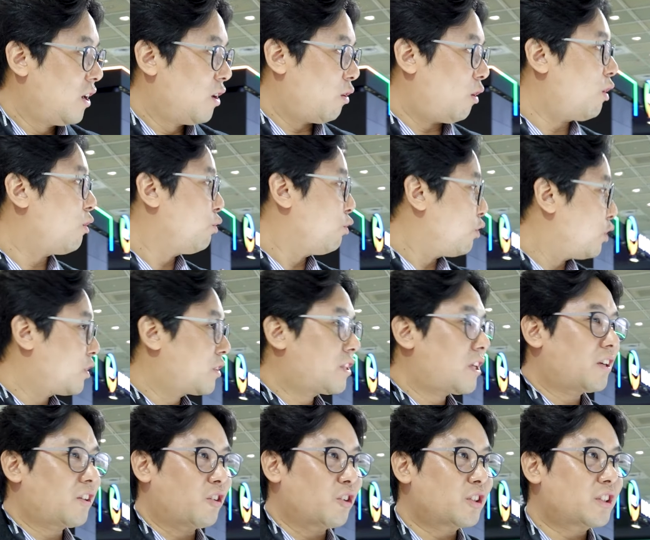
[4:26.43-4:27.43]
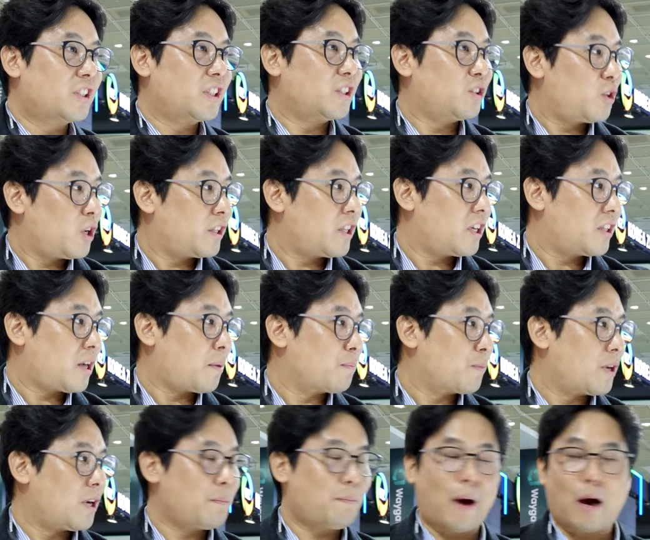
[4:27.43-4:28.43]
아, 여기 딱 역시
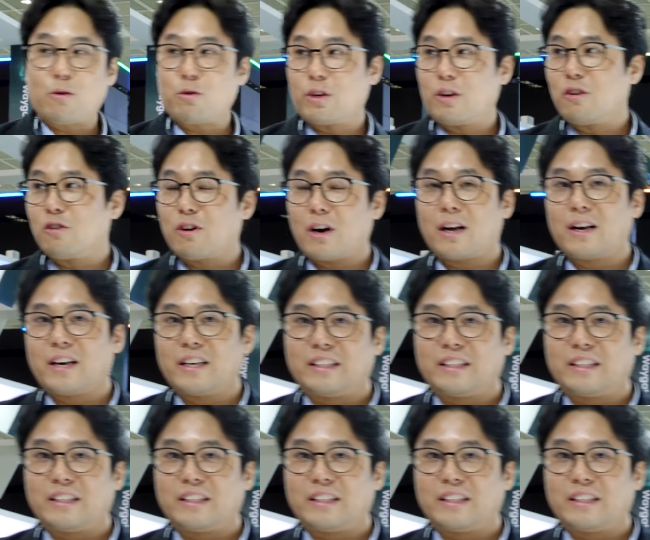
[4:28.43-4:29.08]
최대답게 바로 이런 거 하나